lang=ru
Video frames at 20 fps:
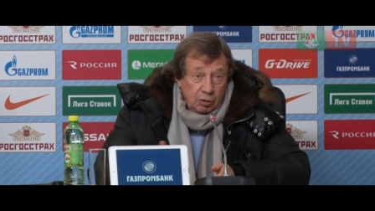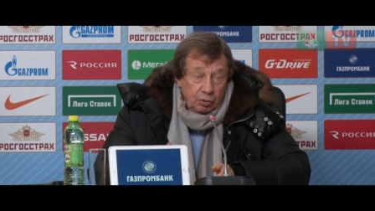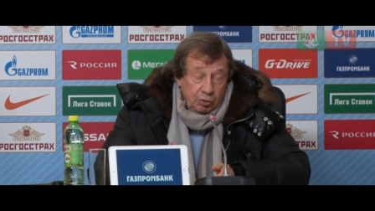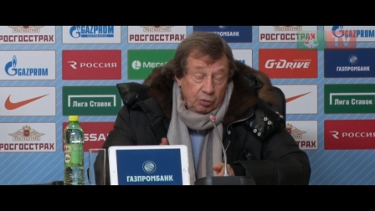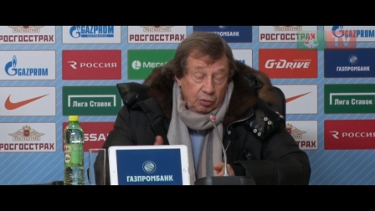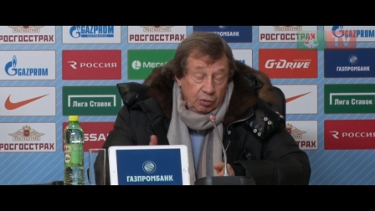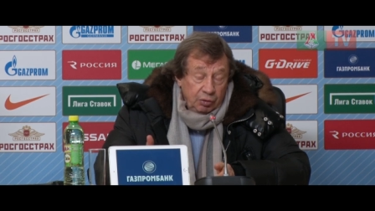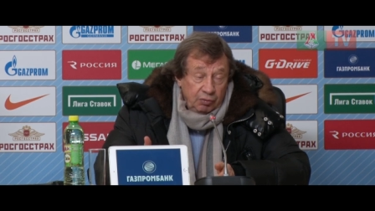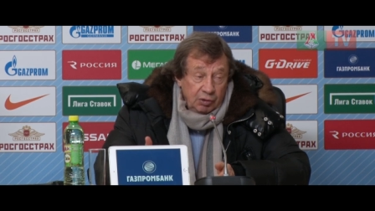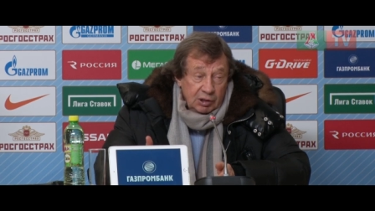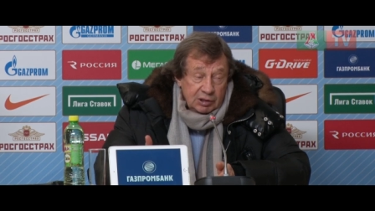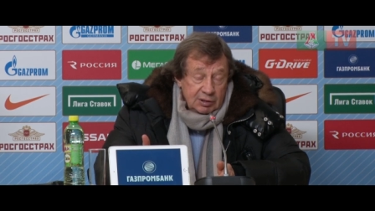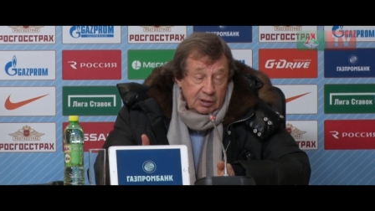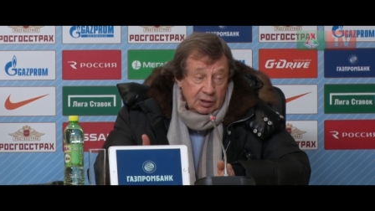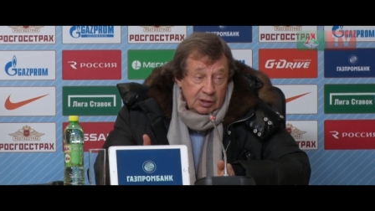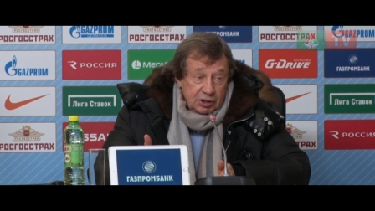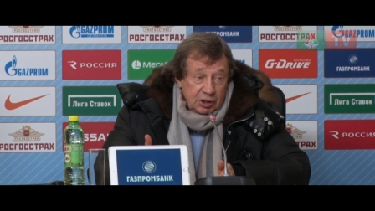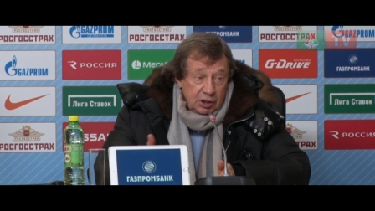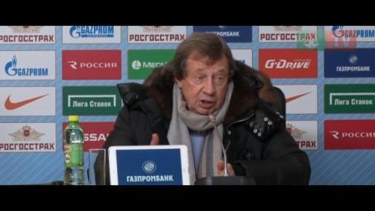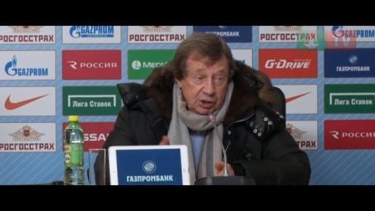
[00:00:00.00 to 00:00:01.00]
У него две
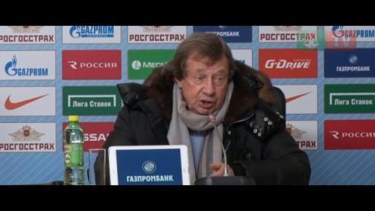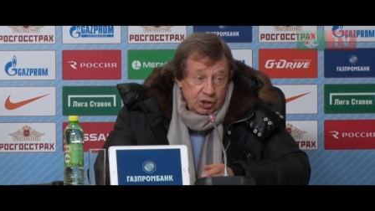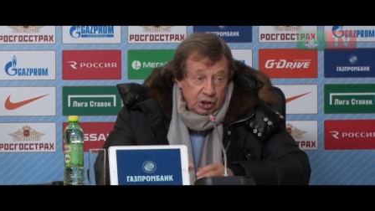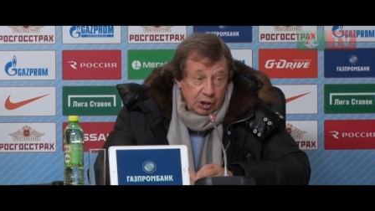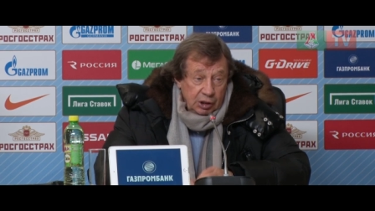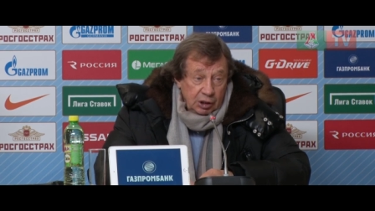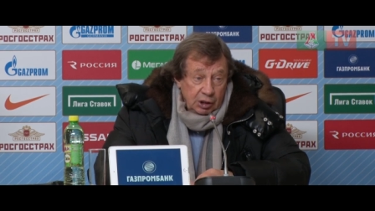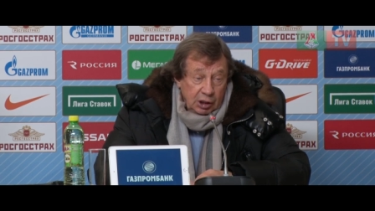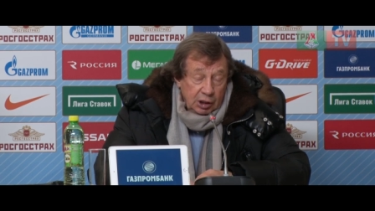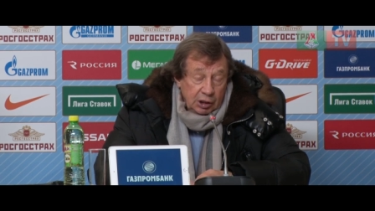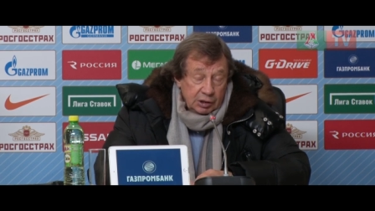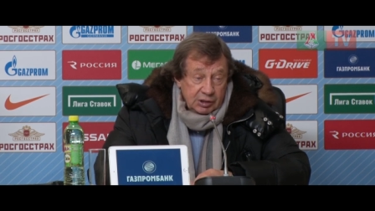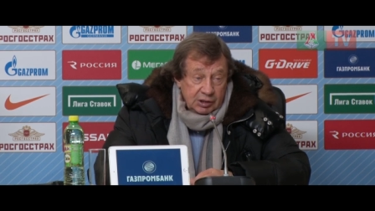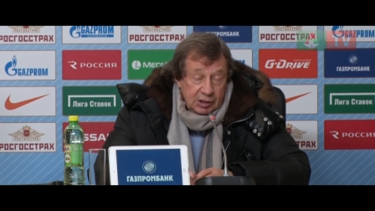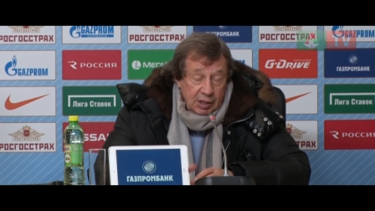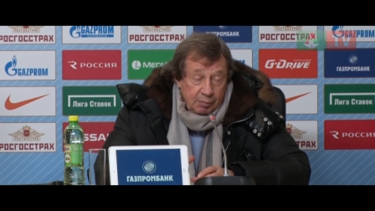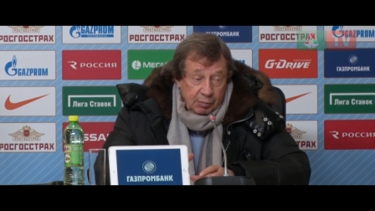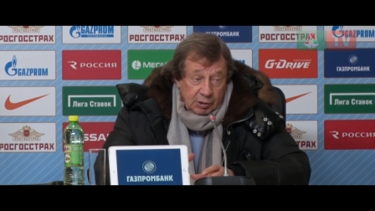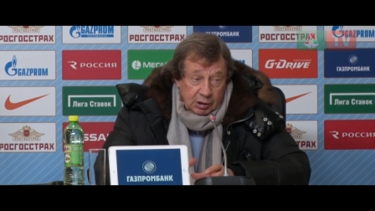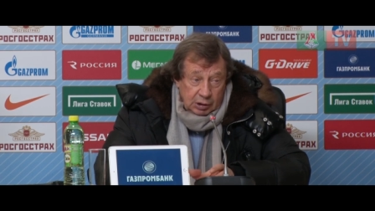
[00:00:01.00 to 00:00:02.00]
сложнейшие игры. Это
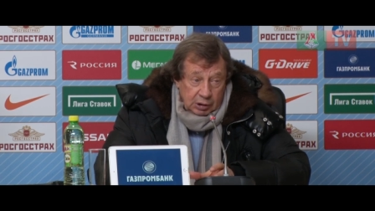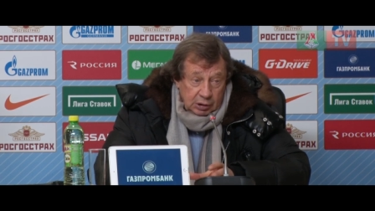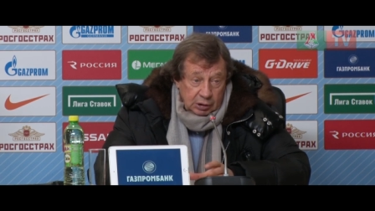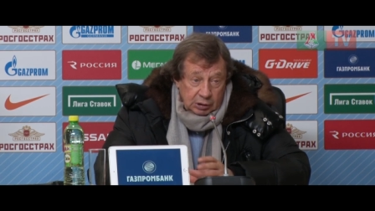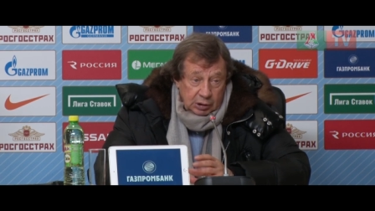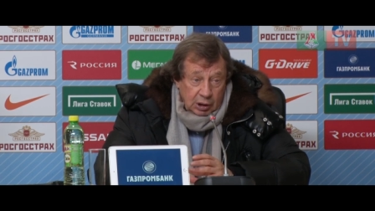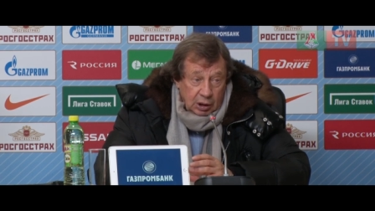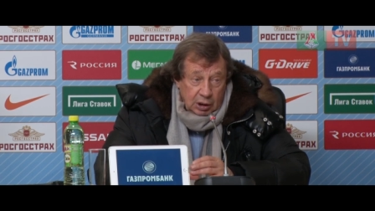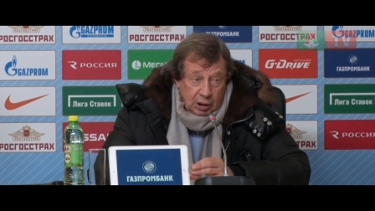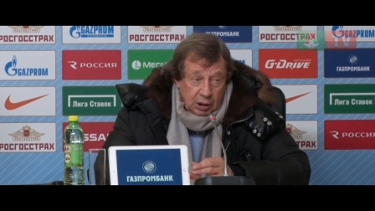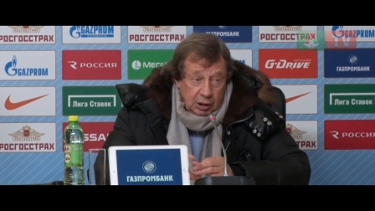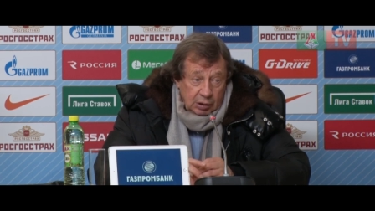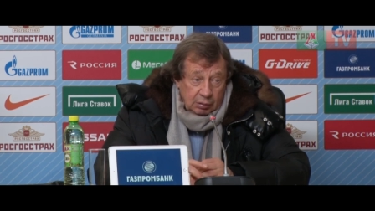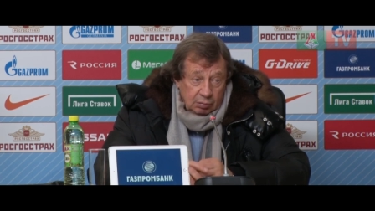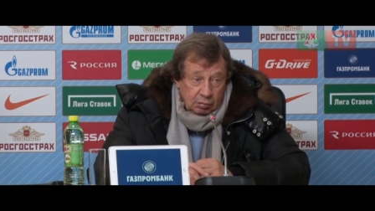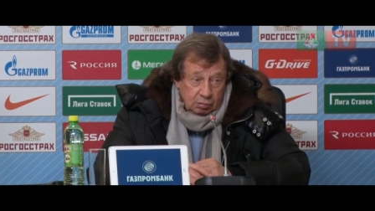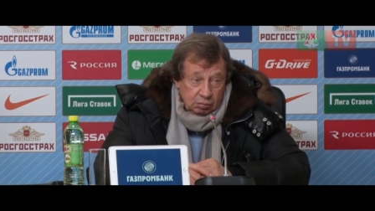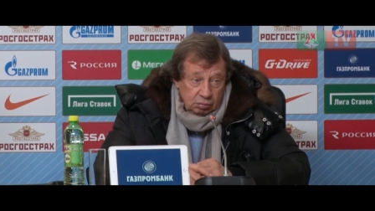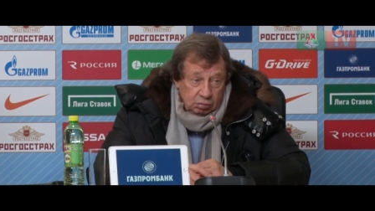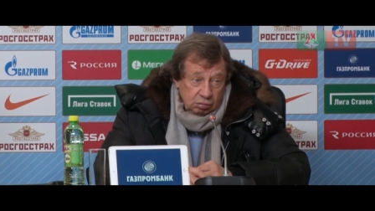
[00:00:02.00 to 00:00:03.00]
самая такая
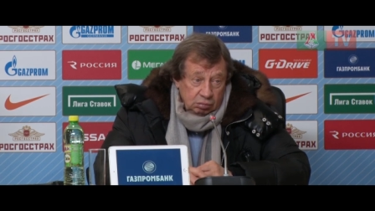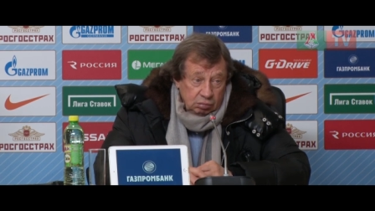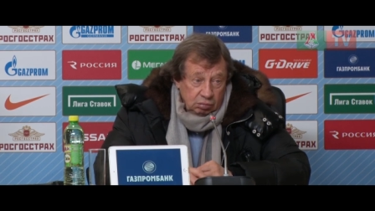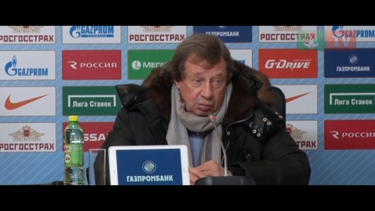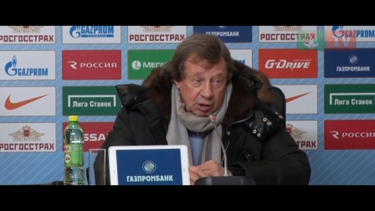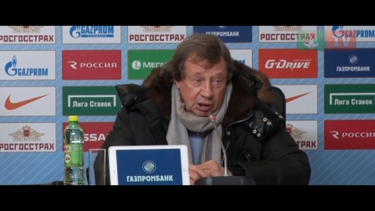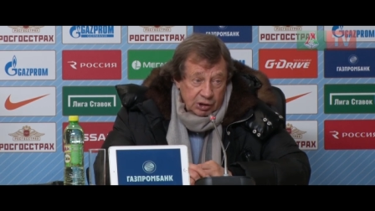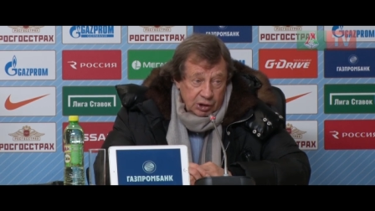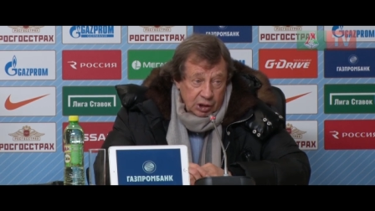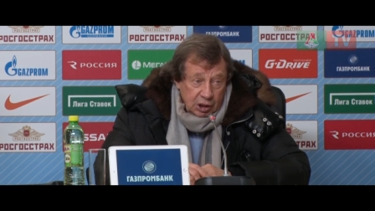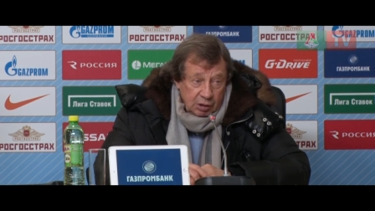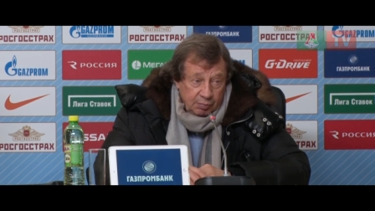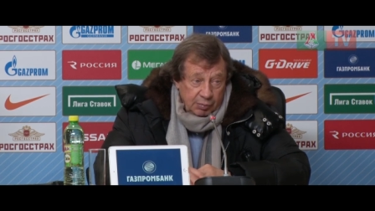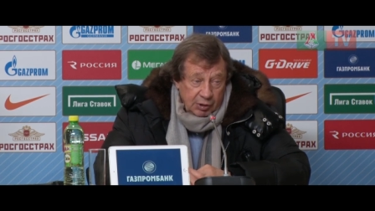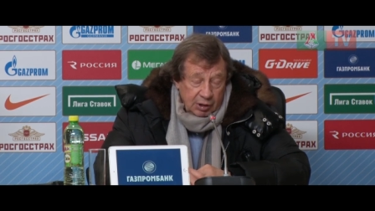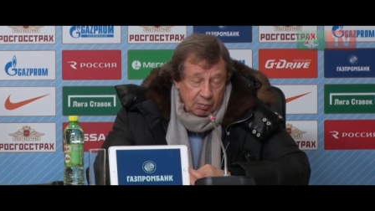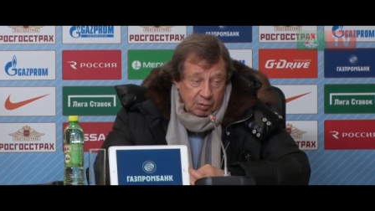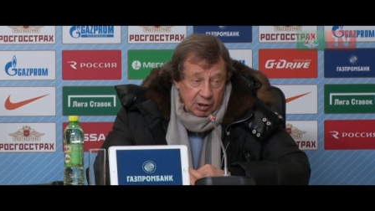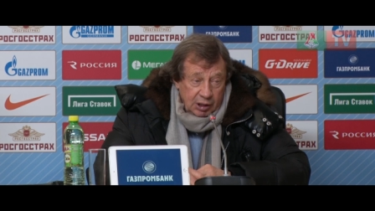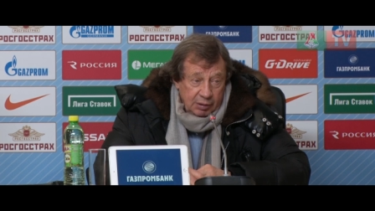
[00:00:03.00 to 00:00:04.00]
большая
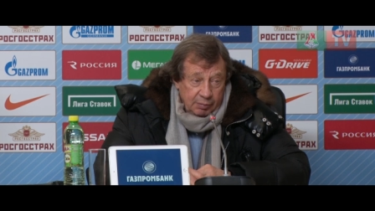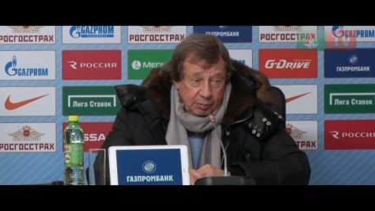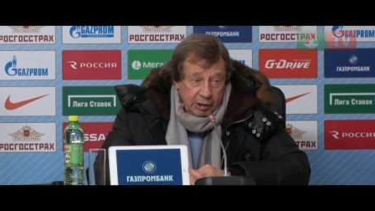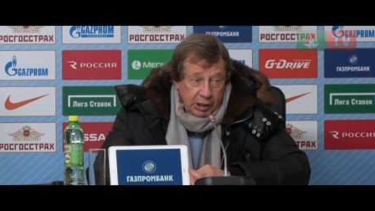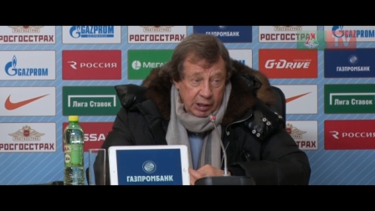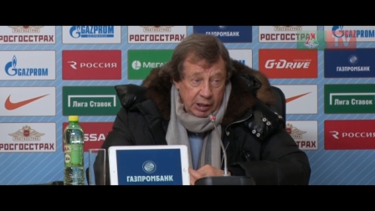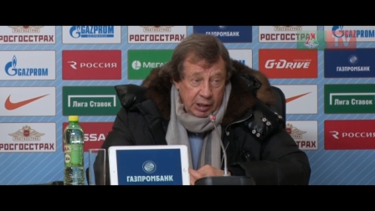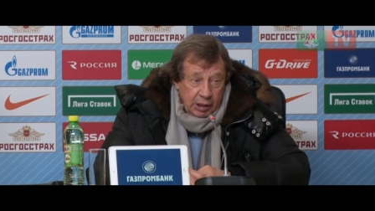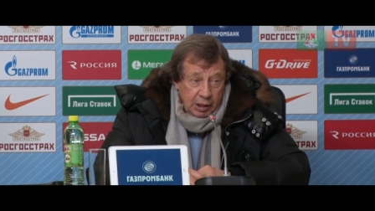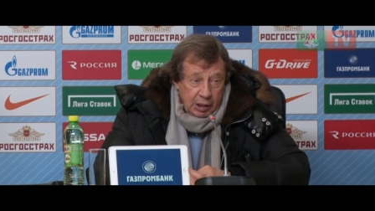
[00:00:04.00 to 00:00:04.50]
проблема.